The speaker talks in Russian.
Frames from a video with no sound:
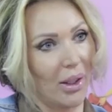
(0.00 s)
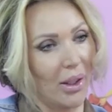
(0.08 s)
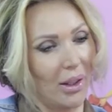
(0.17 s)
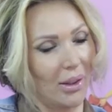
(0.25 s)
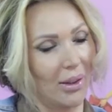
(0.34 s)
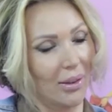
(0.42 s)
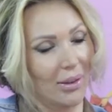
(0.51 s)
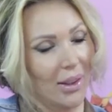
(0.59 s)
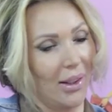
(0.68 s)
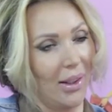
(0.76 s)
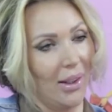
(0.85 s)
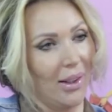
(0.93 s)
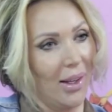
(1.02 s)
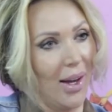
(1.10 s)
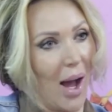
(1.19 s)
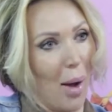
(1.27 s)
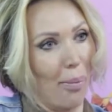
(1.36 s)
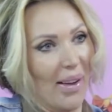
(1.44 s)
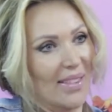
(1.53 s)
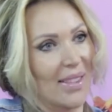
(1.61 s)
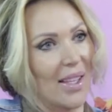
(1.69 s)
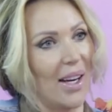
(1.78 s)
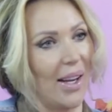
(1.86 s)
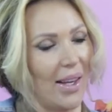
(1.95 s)
Какие, какие
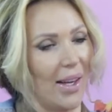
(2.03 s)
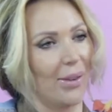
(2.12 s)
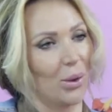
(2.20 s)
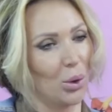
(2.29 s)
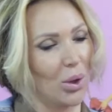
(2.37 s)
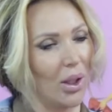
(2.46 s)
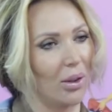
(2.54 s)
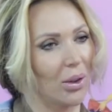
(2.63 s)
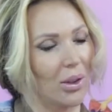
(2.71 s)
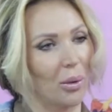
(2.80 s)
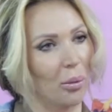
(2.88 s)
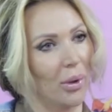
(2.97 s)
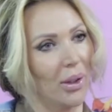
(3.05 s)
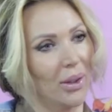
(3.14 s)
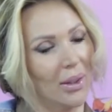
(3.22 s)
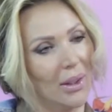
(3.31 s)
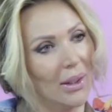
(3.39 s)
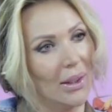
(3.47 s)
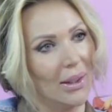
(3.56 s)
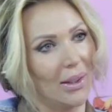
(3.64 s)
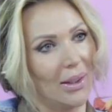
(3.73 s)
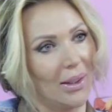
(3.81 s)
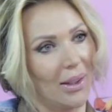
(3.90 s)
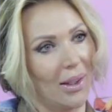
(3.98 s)
обострения внутри, вот так бы
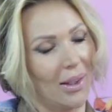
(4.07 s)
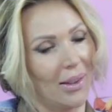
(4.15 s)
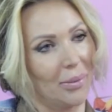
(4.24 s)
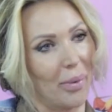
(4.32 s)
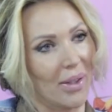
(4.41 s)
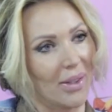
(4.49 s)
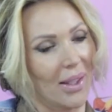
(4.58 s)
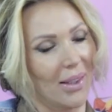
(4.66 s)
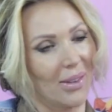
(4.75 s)
я поставила